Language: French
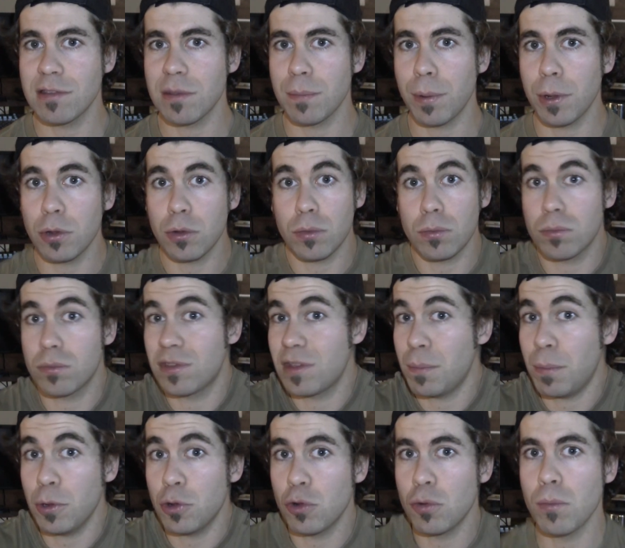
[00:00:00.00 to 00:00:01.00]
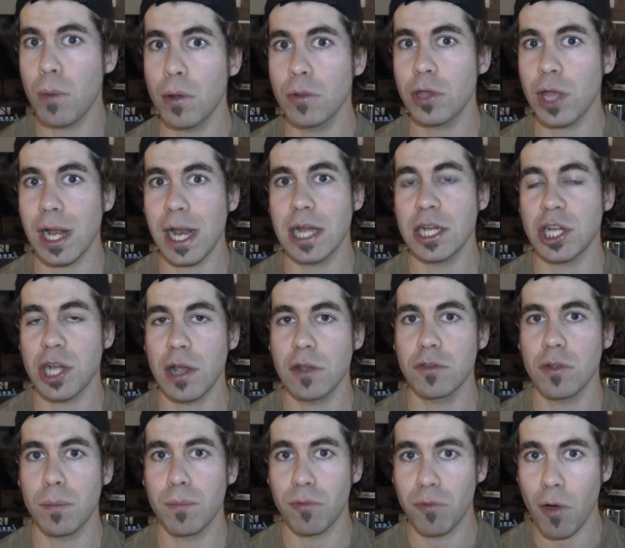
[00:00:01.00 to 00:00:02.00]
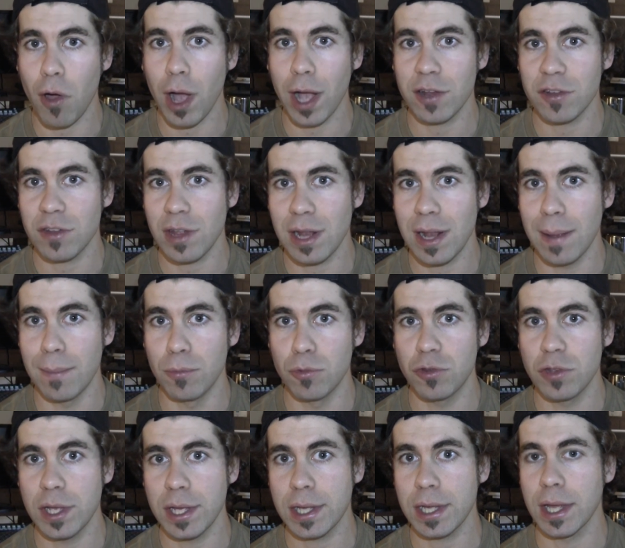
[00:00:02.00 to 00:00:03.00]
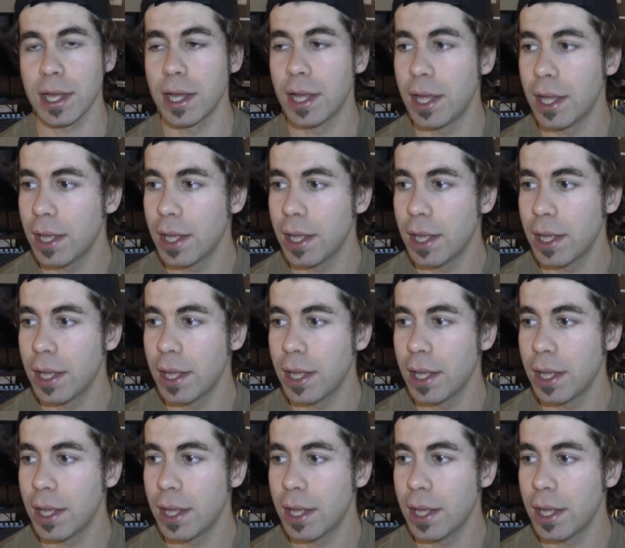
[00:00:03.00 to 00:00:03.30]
C'est pas c'est pas tout le monde qui a la chance de pouvoir acheter de la musique.